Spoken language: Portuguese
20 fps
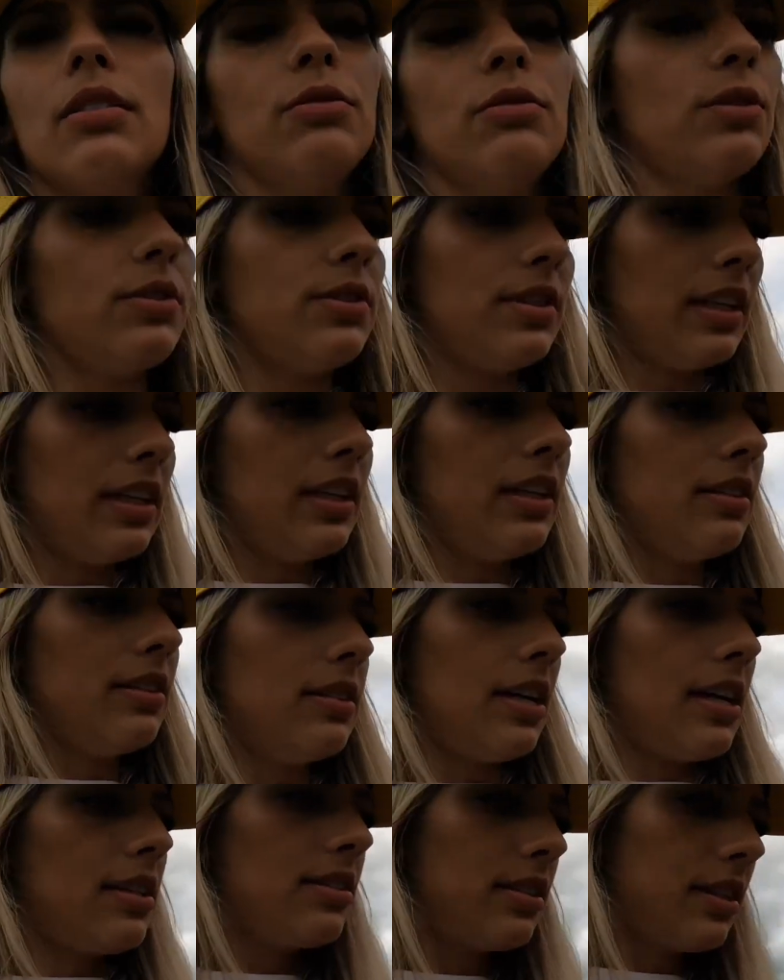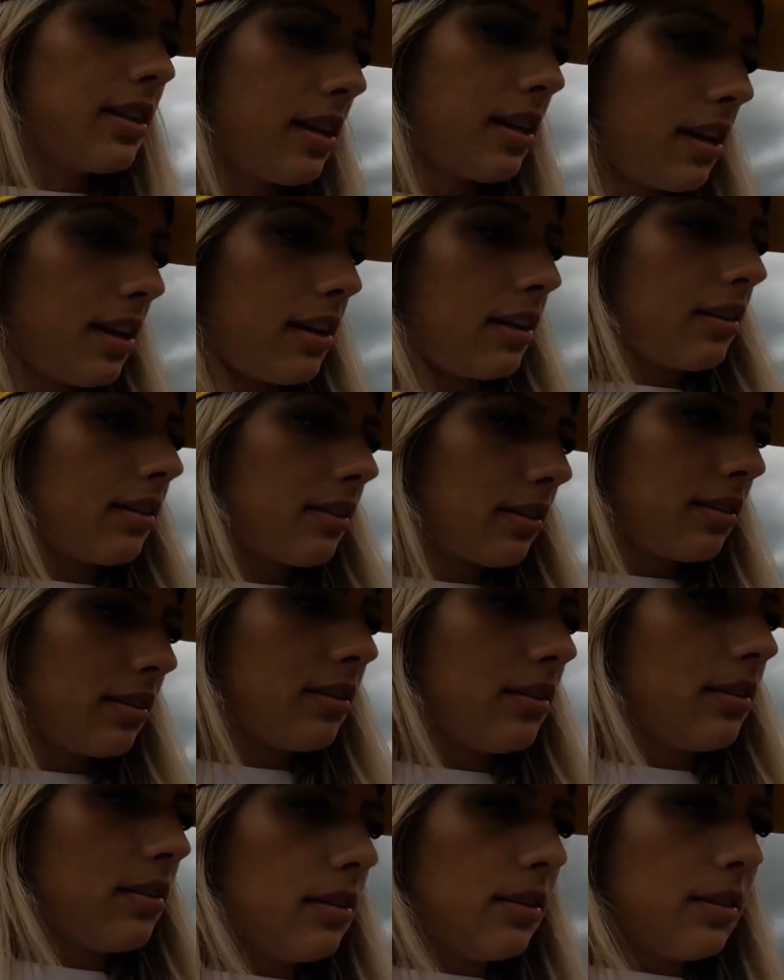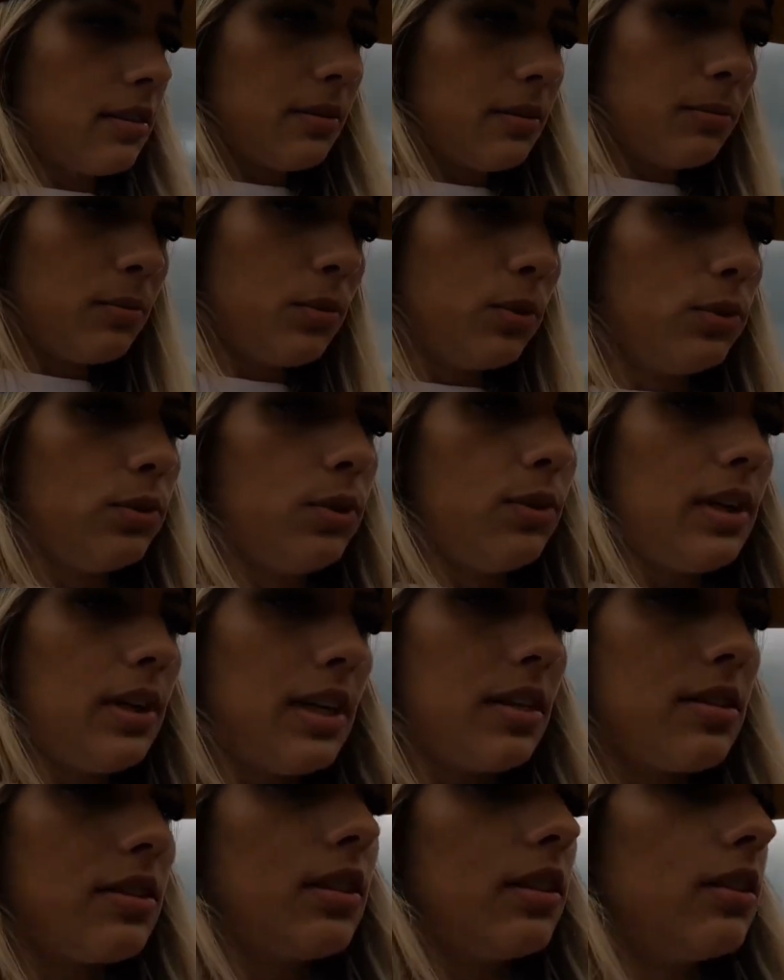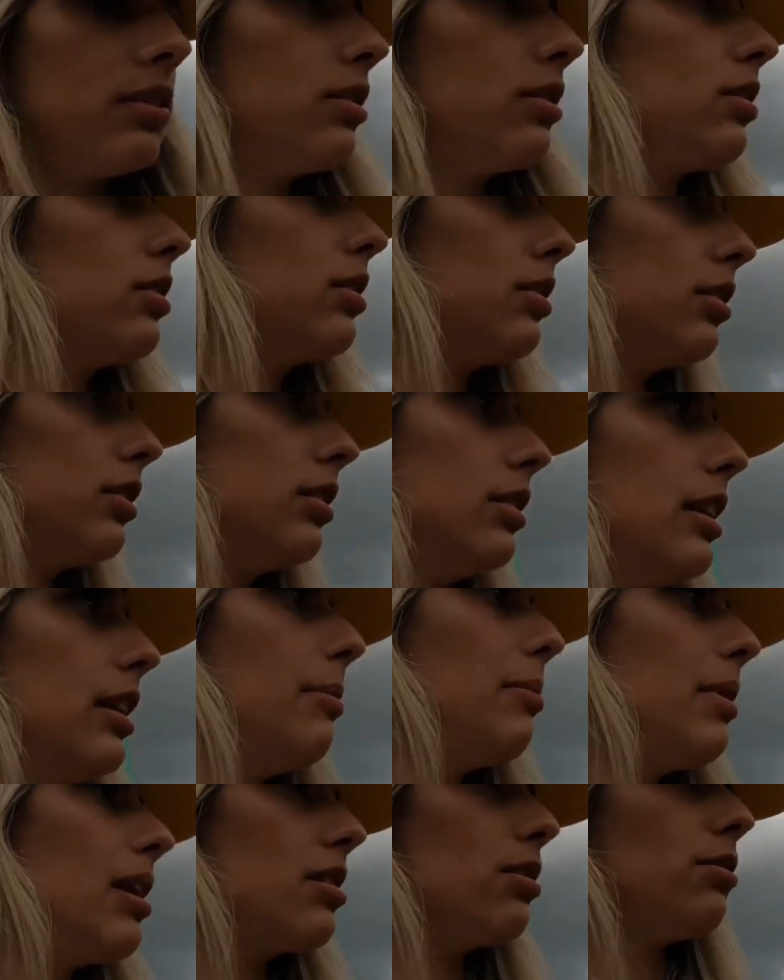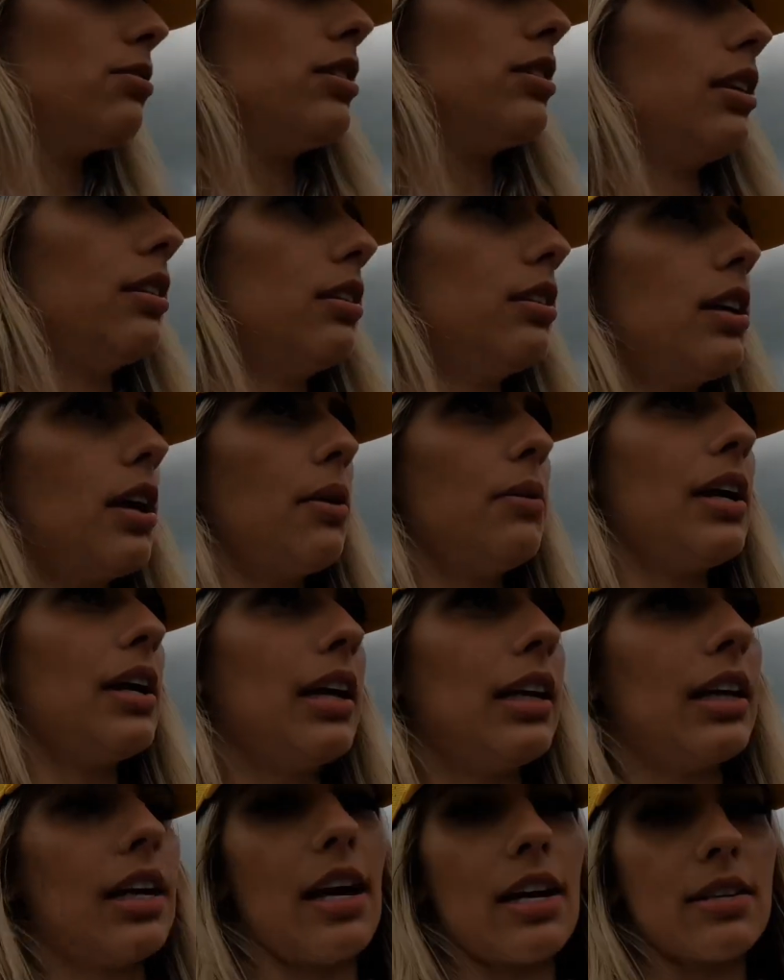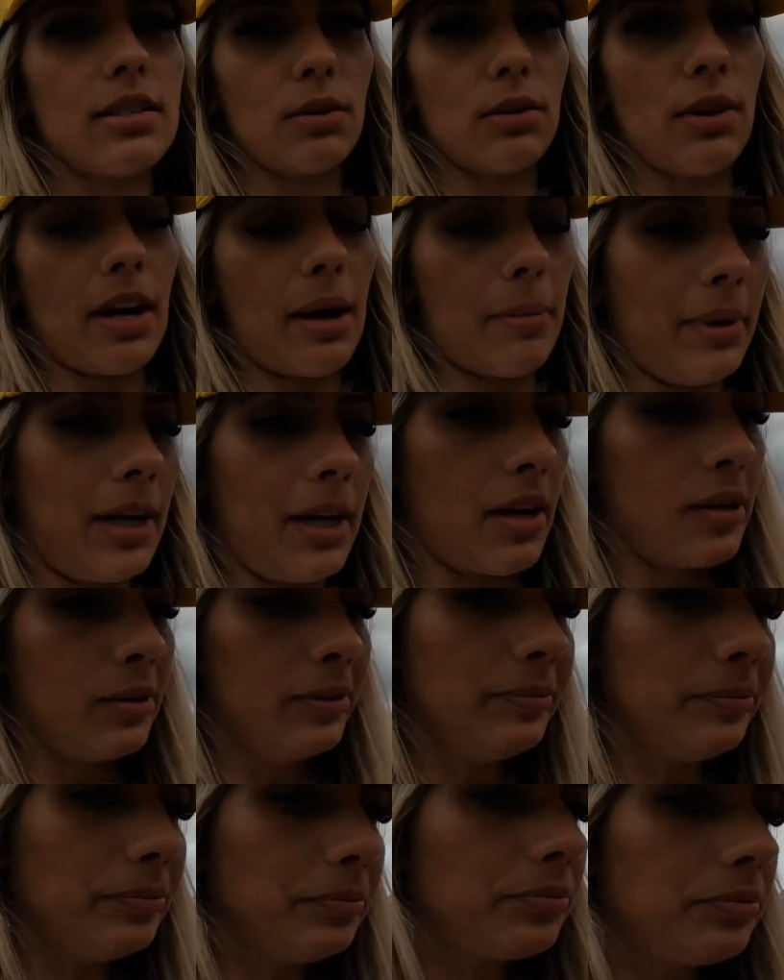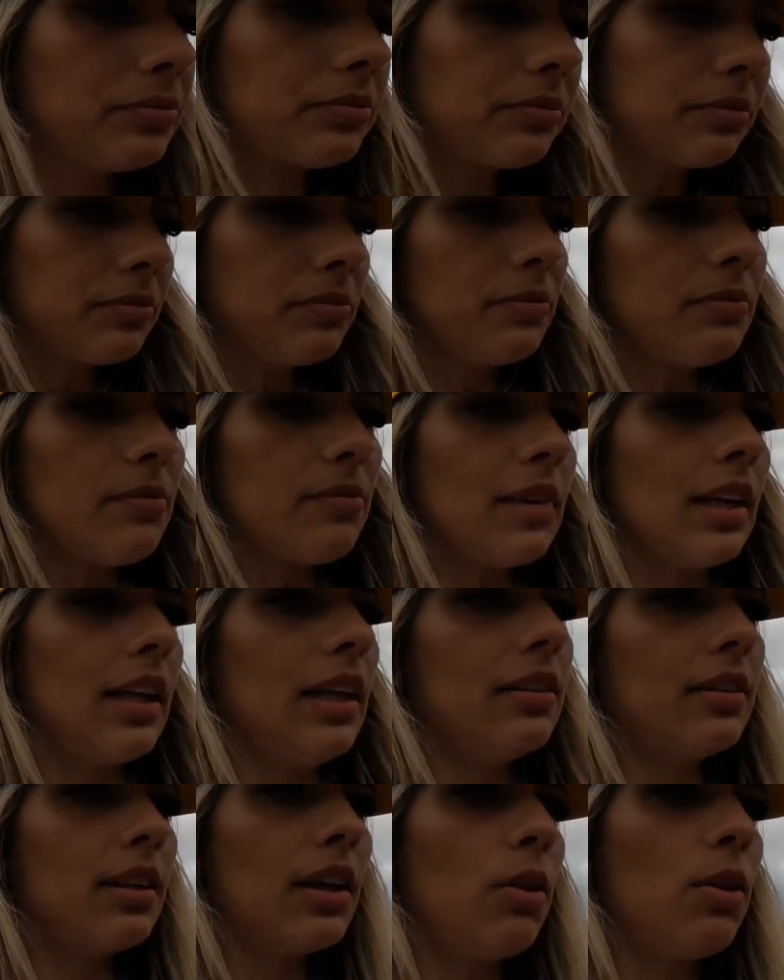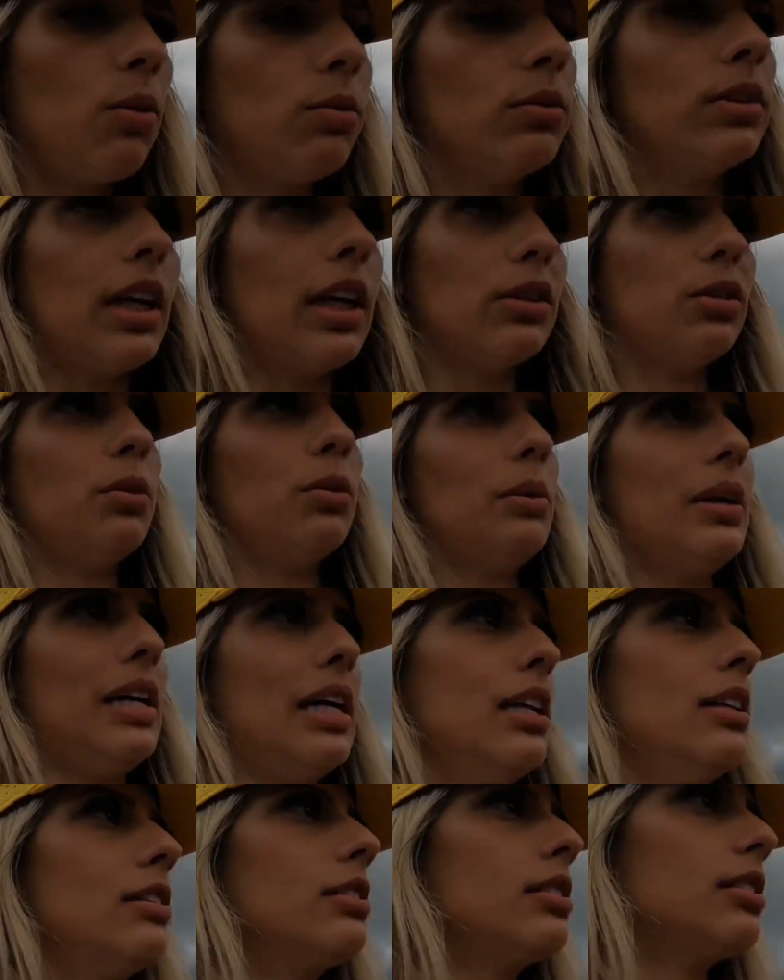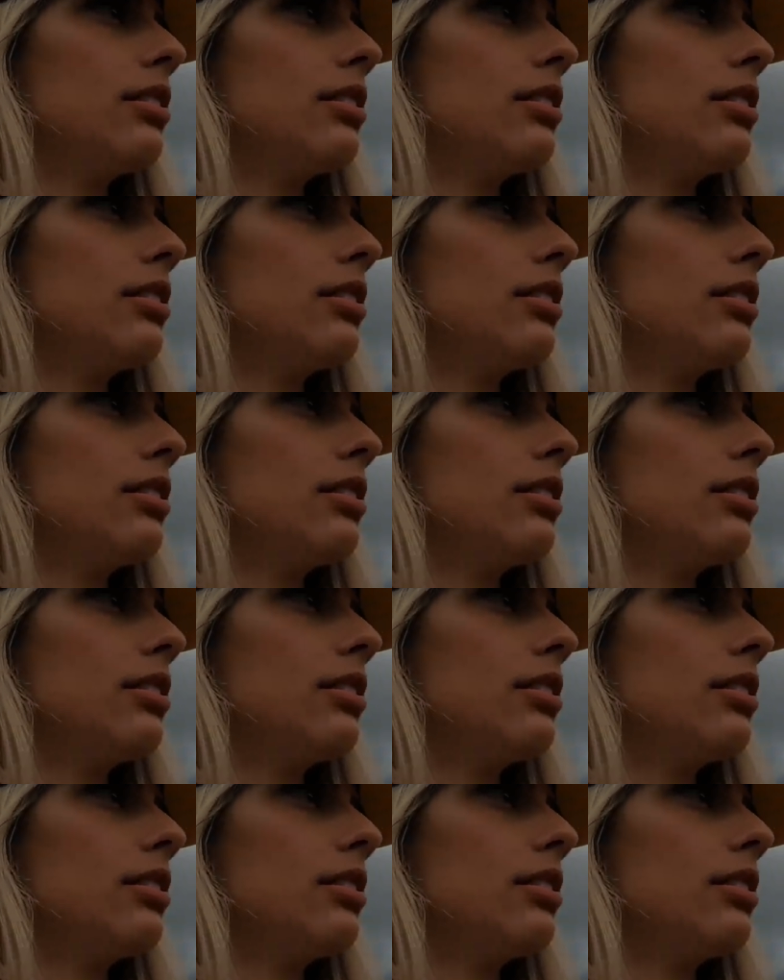Você que quiser ser motorista da Brasil Central e agregar seu caminhão, entre em contato com eles.